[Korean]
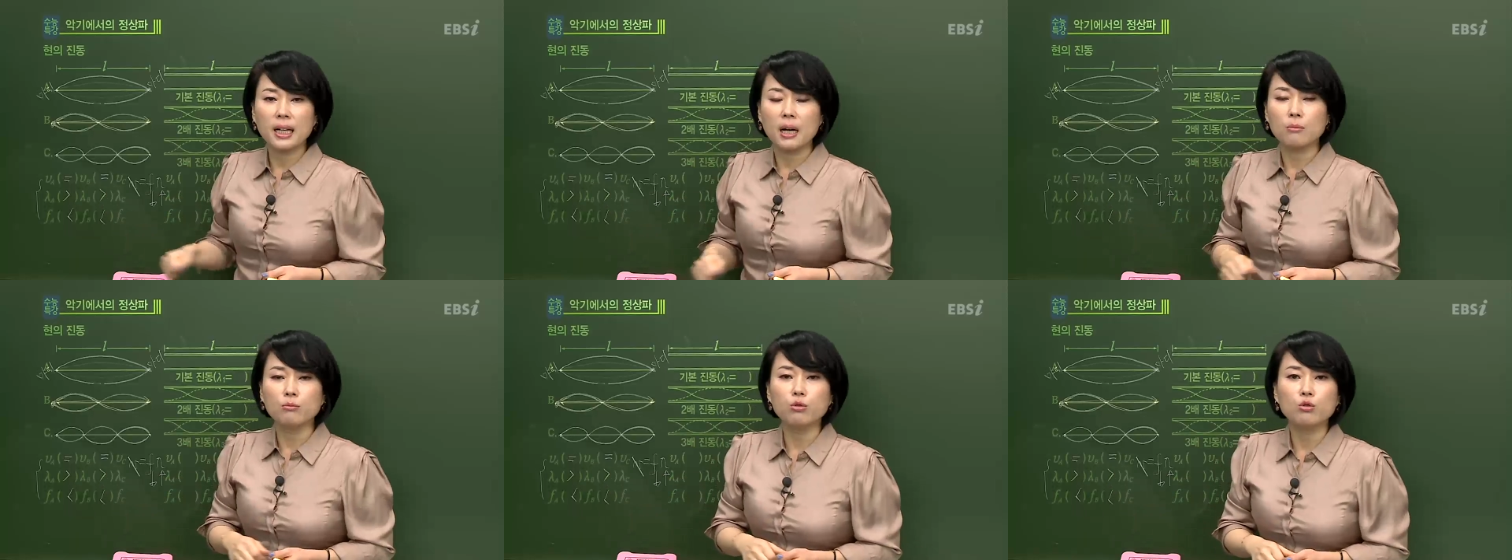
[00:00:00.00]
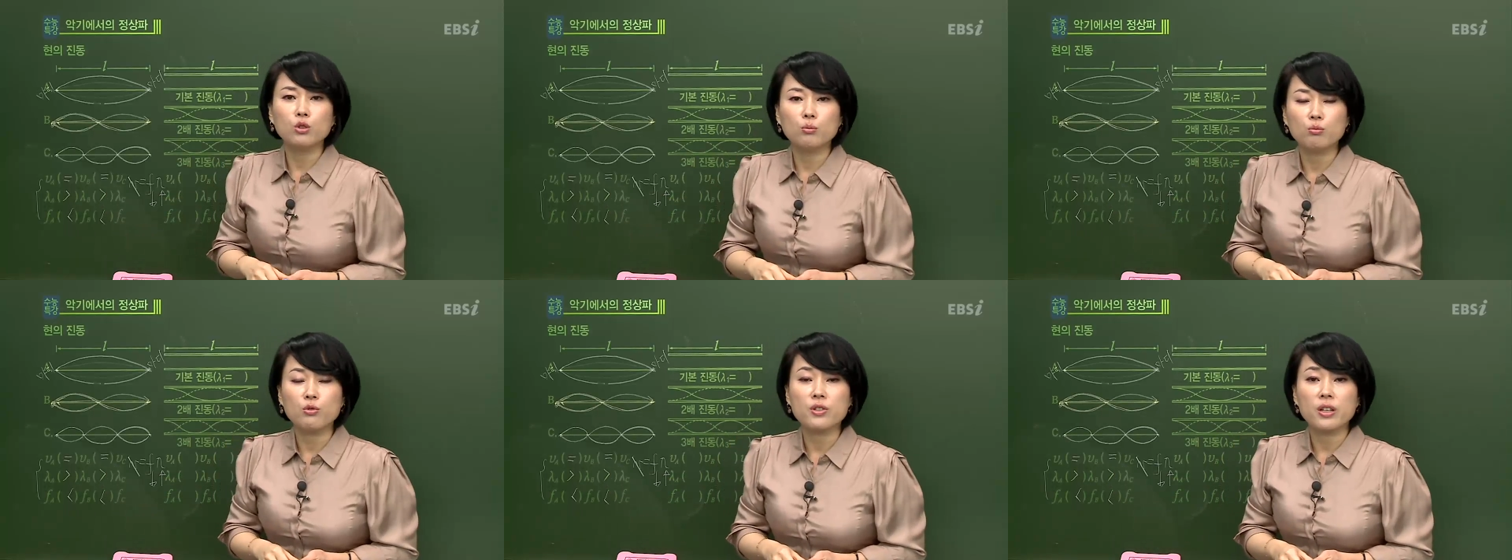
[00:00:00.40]
묻는
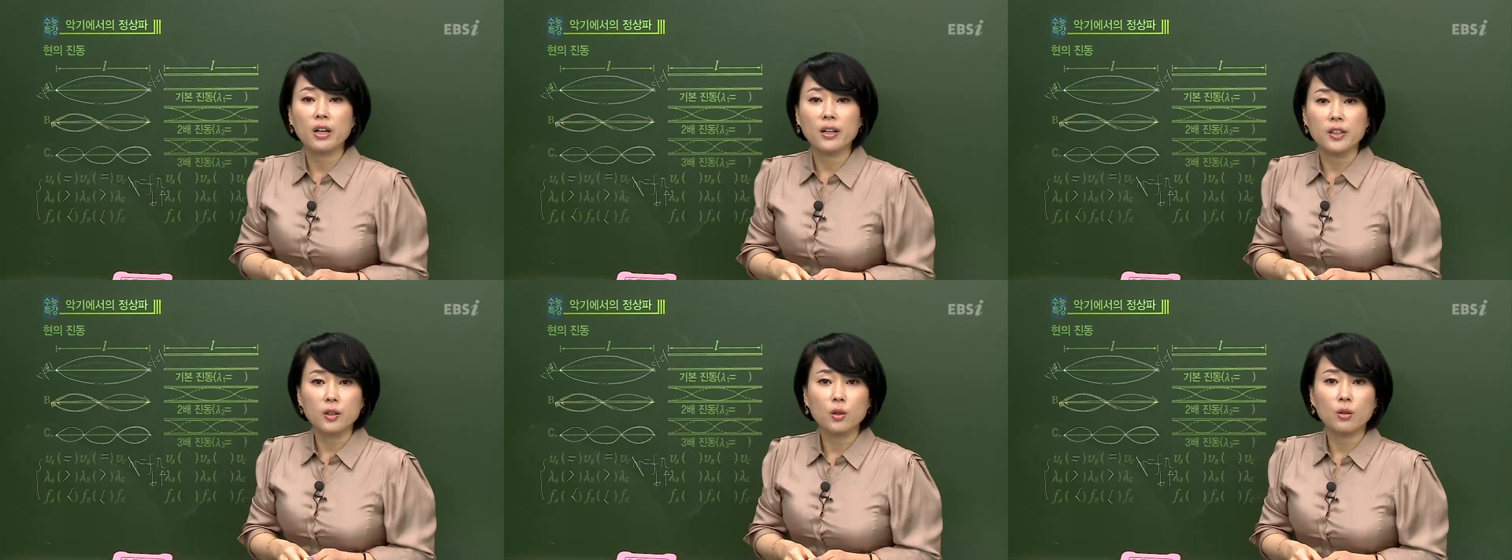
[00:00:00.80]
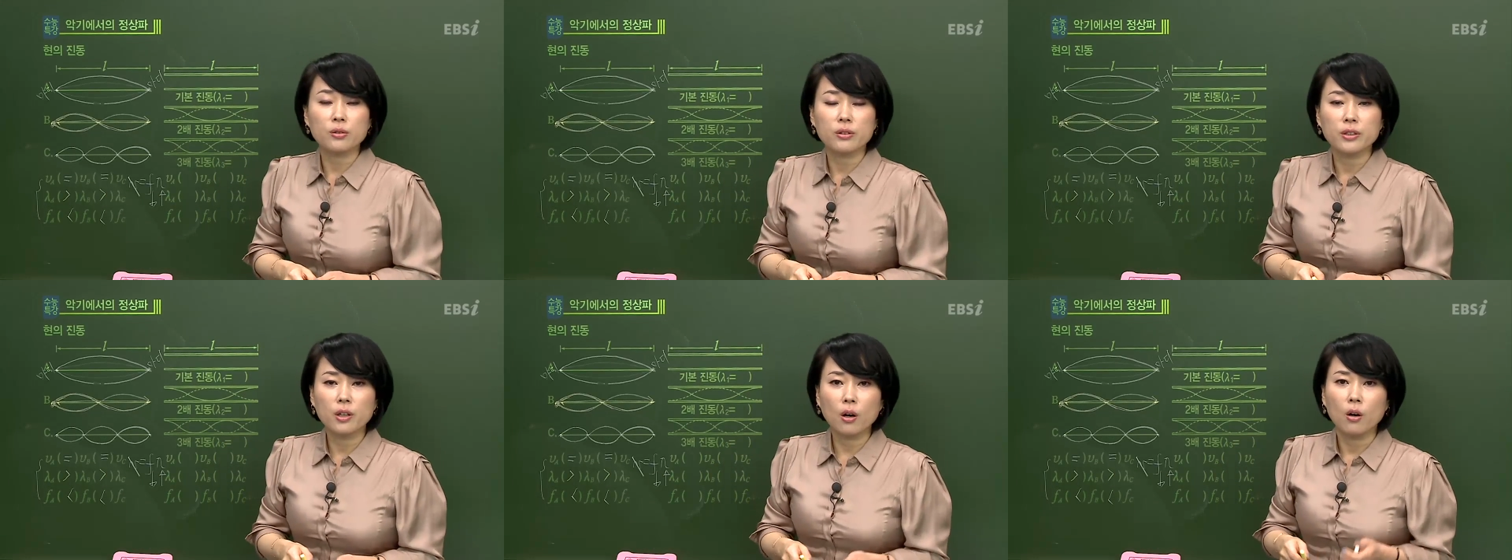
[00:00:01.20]
문제가
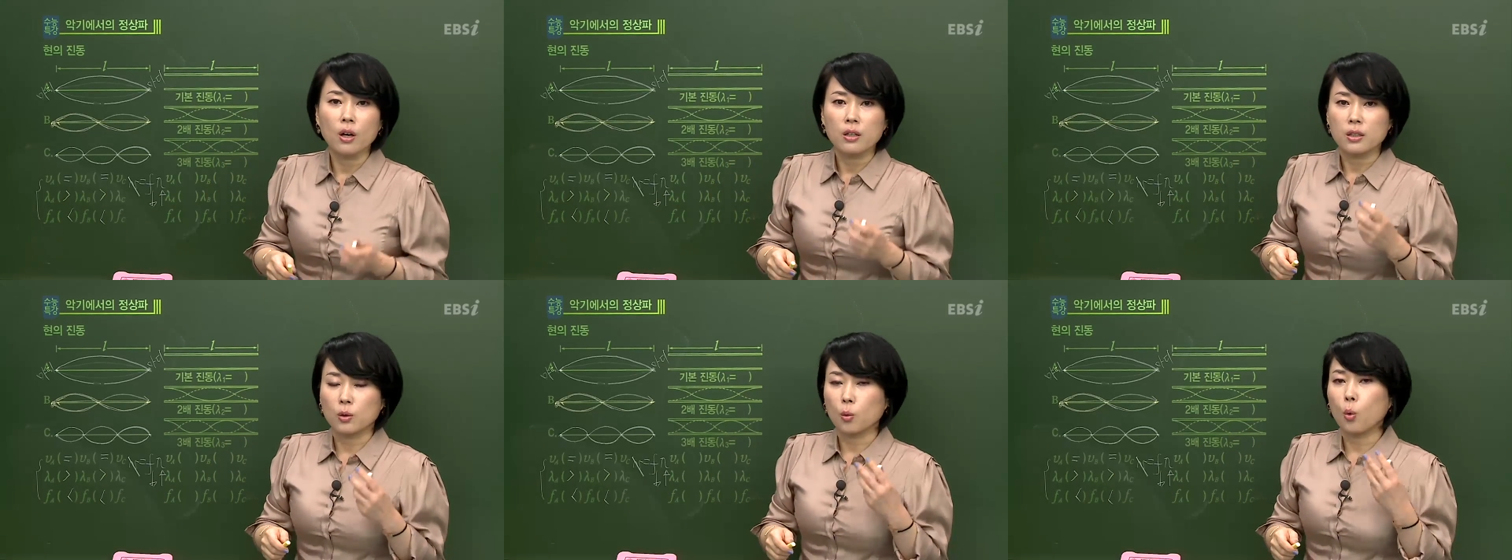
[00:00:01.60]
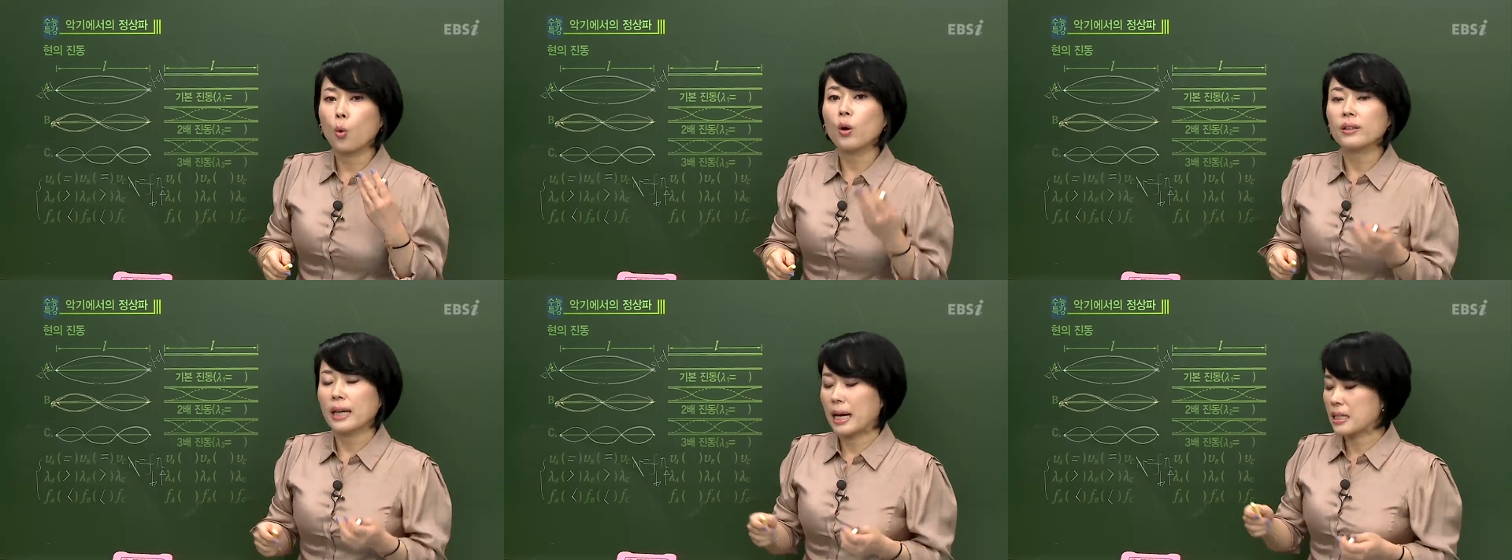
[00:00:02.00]
있거든요. 자, 그거
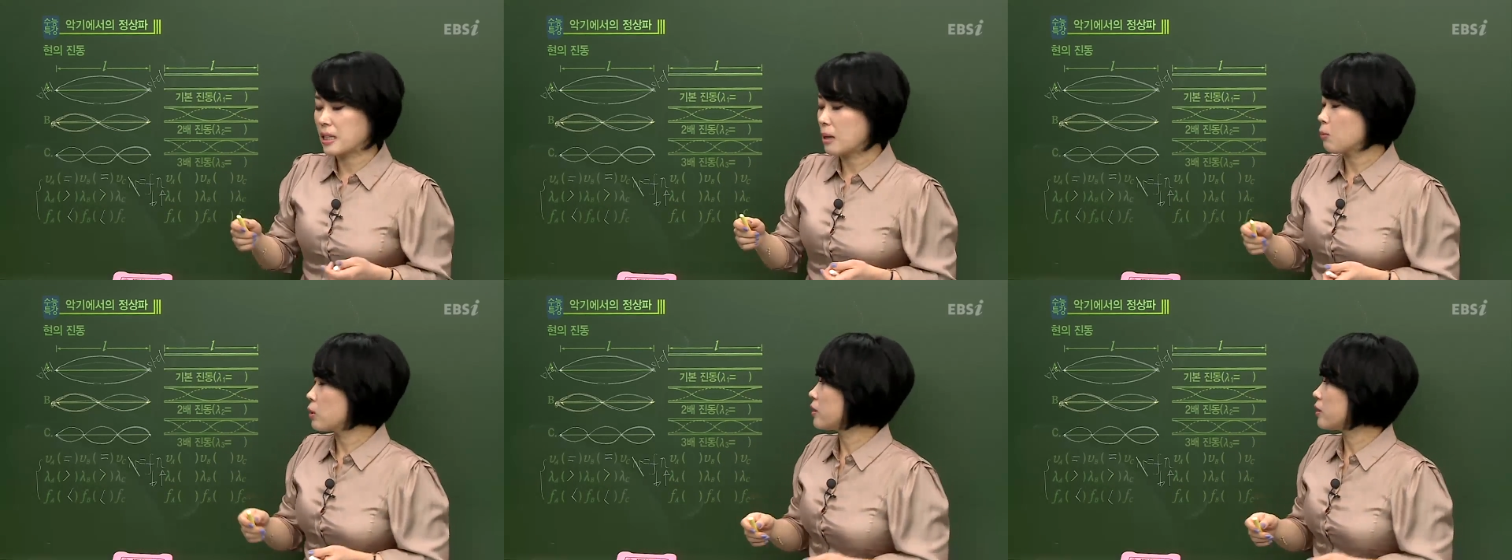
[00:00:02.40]
다시 한번